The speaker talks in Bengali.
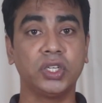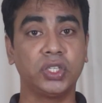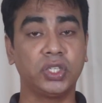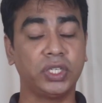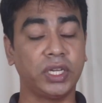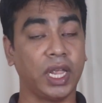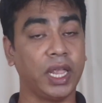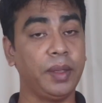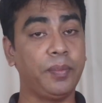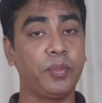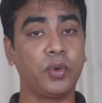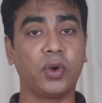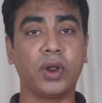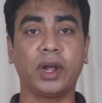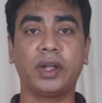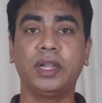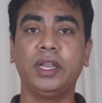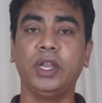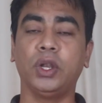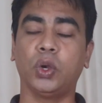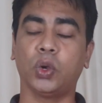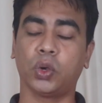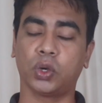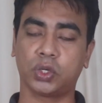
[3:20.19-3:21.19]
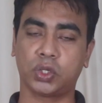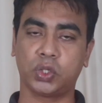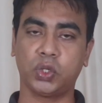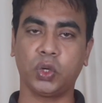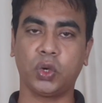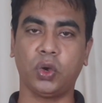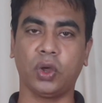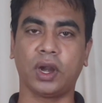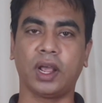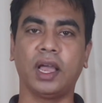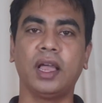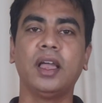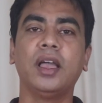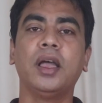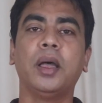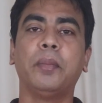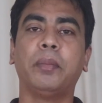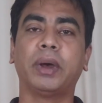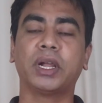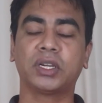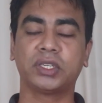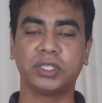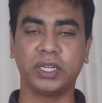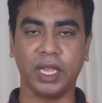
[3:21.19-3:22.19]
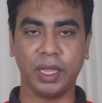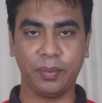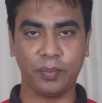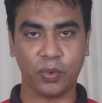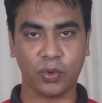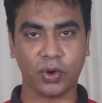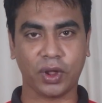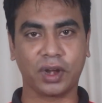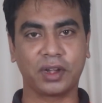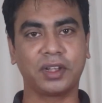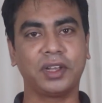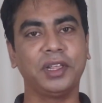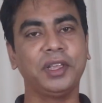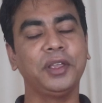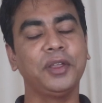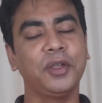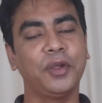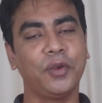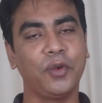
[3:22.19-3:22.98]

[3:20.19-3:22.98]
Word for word: সেই প্রোডাক্টটি নষ্ট করা বা সেই প্রোডাক্টটি